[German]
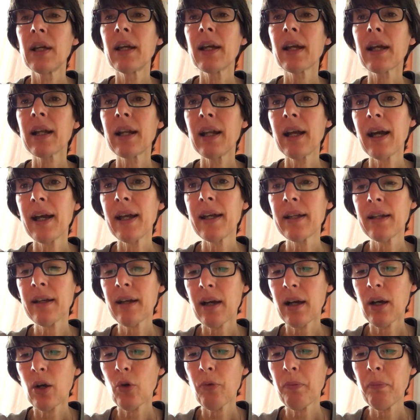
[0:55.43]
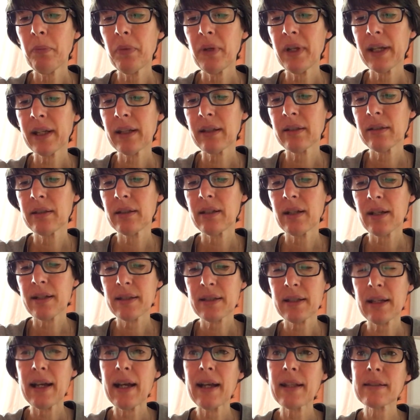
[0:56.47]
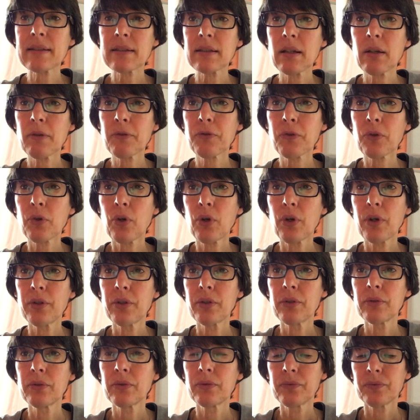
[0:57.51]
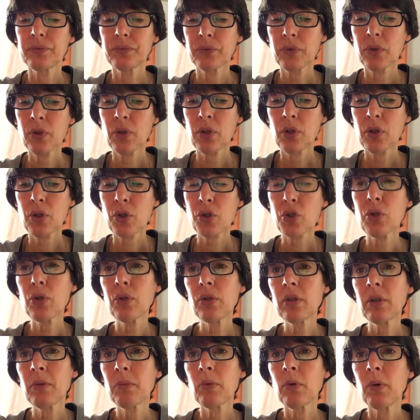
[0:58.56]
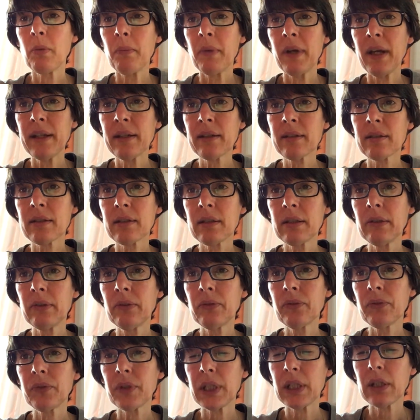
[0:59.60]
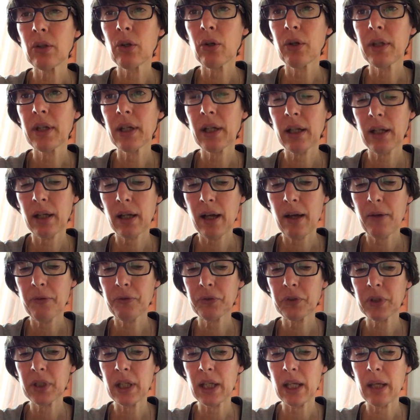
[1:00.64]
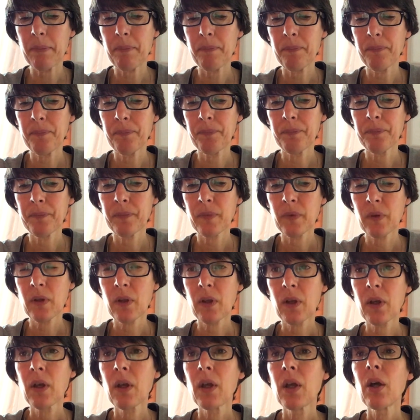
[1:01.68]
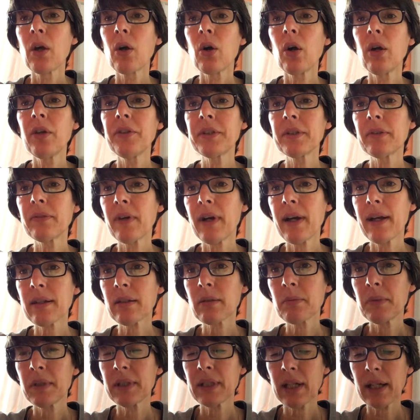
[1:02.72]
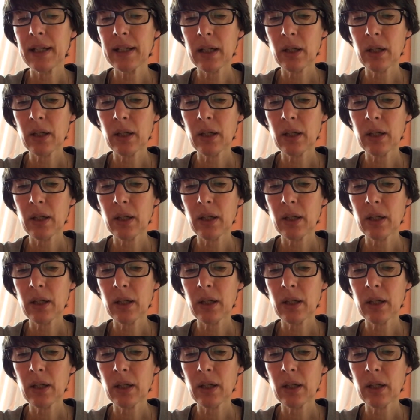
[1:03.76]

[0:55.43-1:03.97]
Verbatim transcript: Kleine Augenblicke, die das Herz erfreuen. Schöne Momente, die neue Kraft geben. Heute war ich mit einer